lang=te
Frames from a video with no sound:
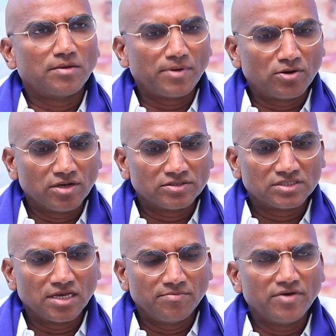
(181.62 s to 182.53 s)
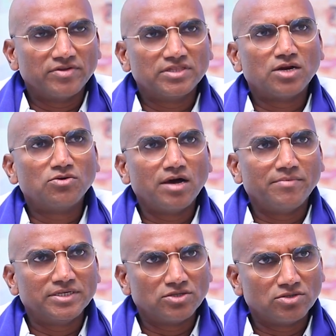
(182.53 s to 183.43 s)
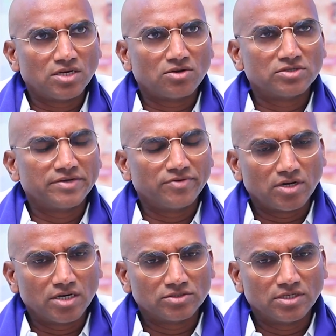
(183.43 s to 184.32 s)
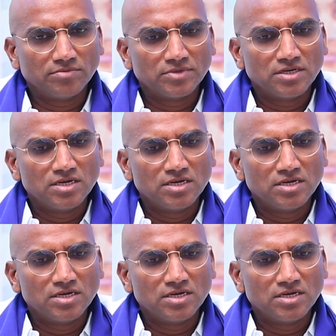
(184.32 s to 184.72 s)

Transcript: తప్పకుండా వస్తాయి మేమందరం కూడా ఆ మంచి రోజుల కోసం కొట్లాడుతున్నాం